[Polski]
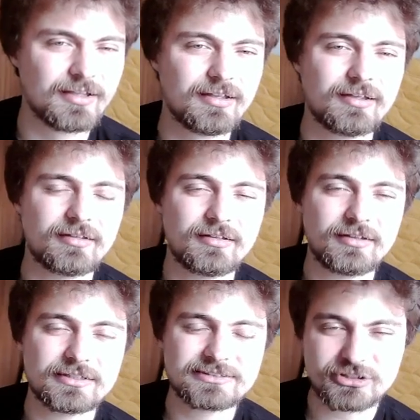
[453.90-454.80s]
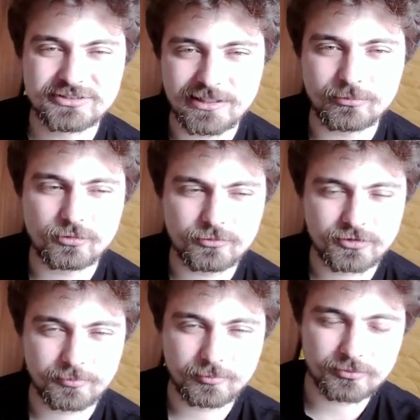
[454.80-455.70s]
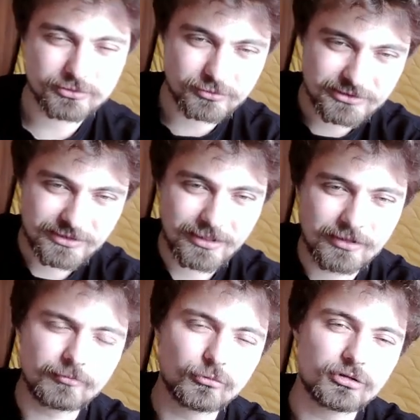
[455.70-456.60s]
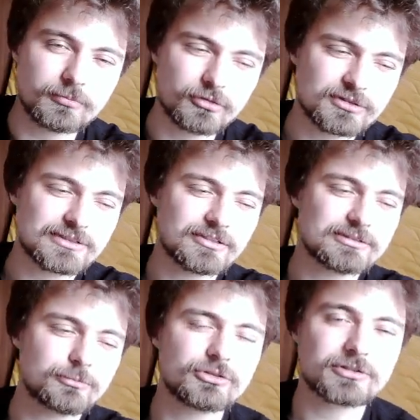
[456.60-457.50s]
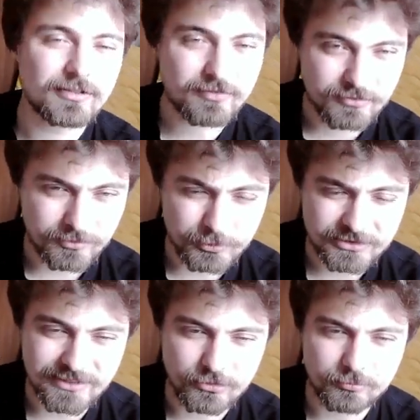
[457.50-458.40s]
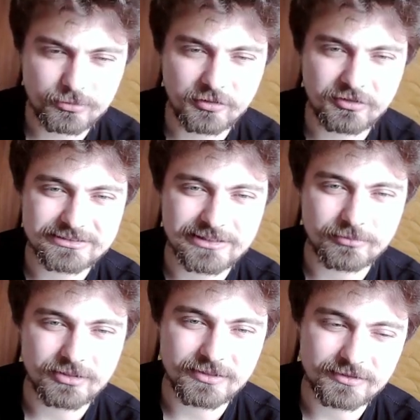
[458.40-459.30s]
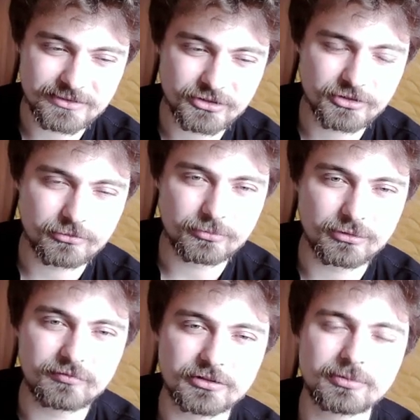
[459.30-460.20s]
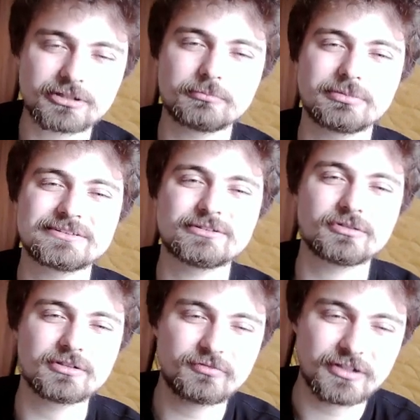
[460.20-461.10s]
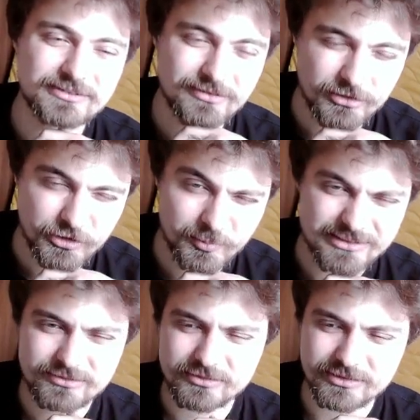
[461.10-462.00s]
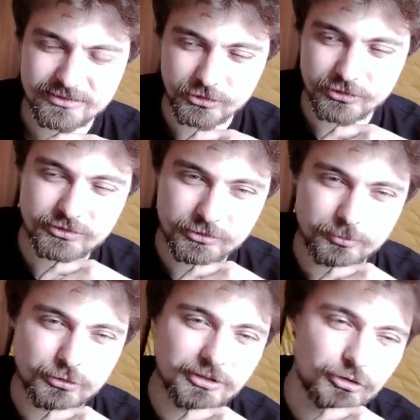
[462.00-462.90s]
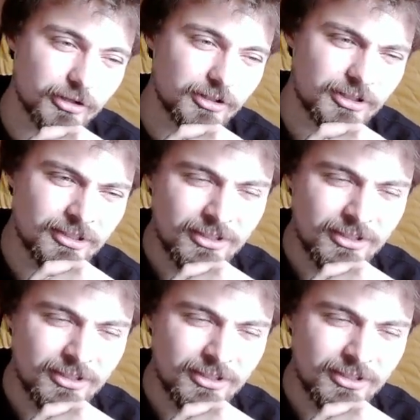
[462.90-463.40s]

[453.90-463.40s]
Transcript: E, znaczy zamków, te po prostu ceglane mury były w stanie zburzyć, dlatego przestano budować zamki, zaczęto budować bardziej bastiony, twierdze, chociaż bastion to jest jeszcze coś późniejszego.